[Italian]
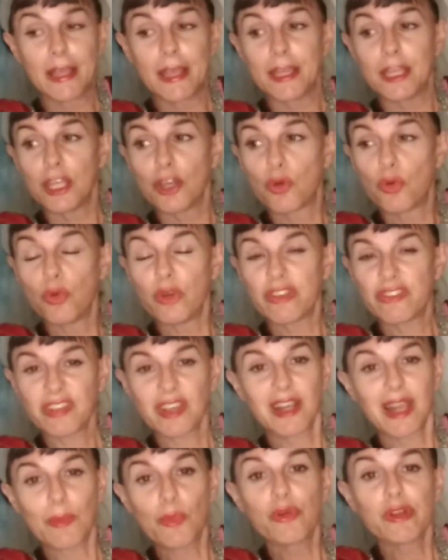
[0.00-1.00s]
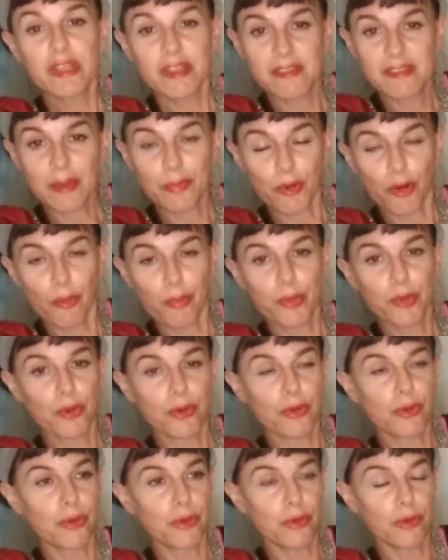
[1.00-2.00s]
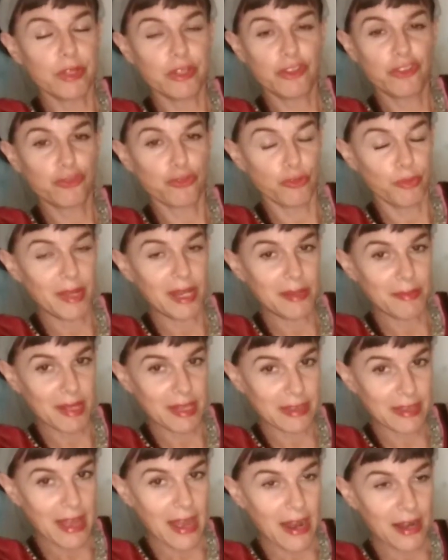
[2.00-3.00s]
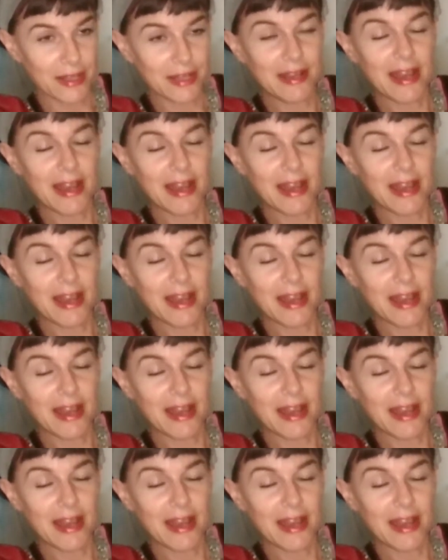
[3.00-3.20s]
in cui si glamurizza proprio i disturbi alimentari.